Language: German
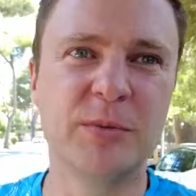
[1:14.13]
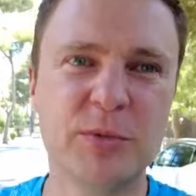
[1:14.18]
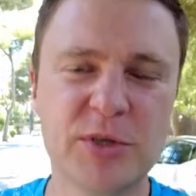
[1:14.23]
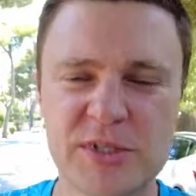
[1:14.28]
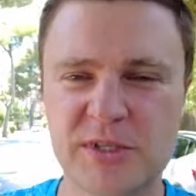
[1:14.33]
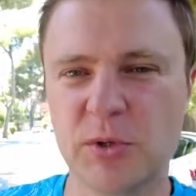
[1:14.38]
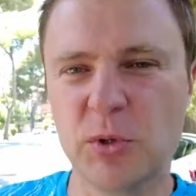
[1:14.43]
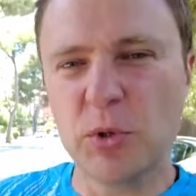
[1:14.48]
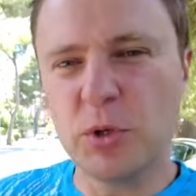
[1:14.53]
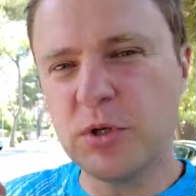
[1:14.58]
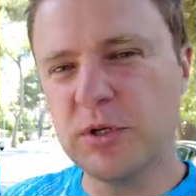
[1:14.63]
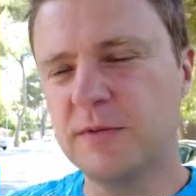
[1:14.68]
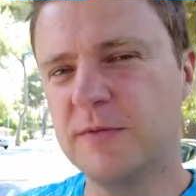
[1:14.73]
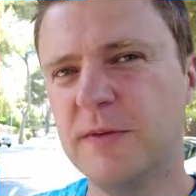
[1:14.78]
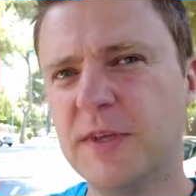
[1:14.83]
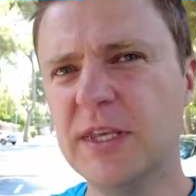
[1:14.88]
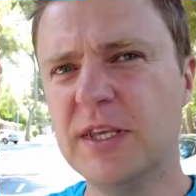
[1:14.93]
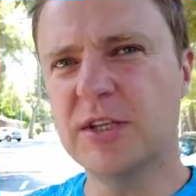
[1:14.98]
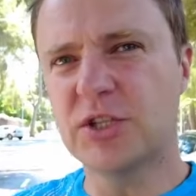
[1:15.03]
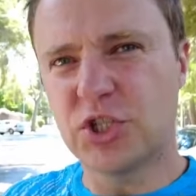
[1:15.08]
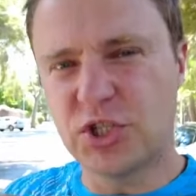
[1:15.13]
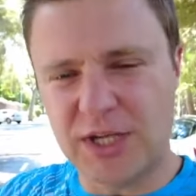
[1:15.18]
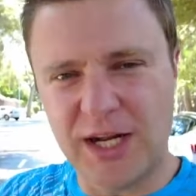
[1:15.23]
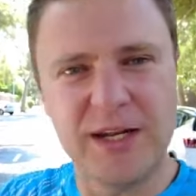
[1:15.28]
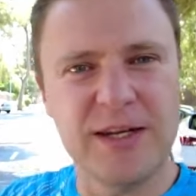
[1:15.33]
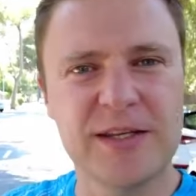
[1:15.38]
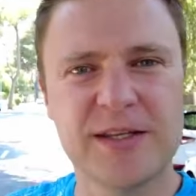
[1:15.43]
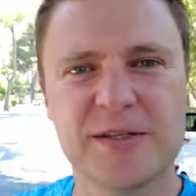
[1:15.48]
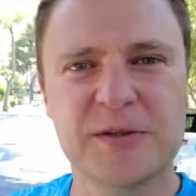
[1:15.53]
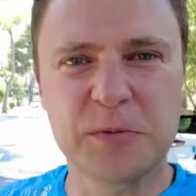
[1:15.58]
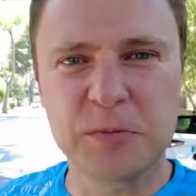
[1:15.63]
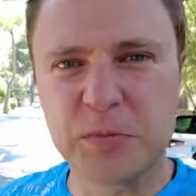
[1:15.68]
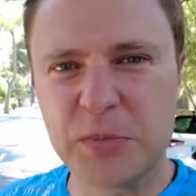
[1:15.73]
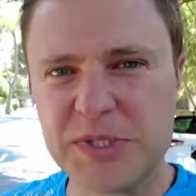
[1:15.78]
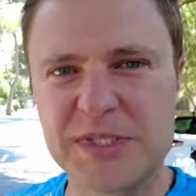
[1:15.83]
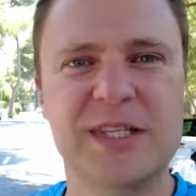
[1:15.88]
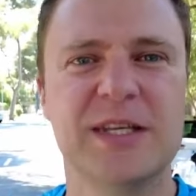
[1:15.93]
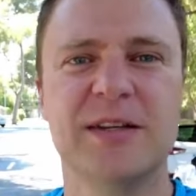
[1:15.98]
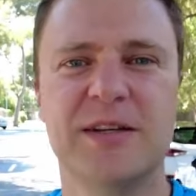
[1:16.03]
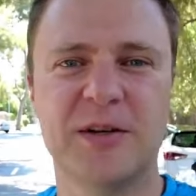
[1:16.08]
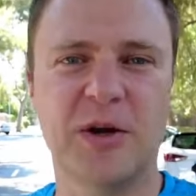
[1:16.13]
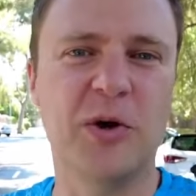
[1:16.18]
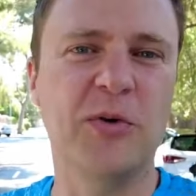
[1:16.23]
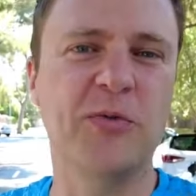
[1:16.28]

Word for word: Man muss irgendwie ständig so ein bisschen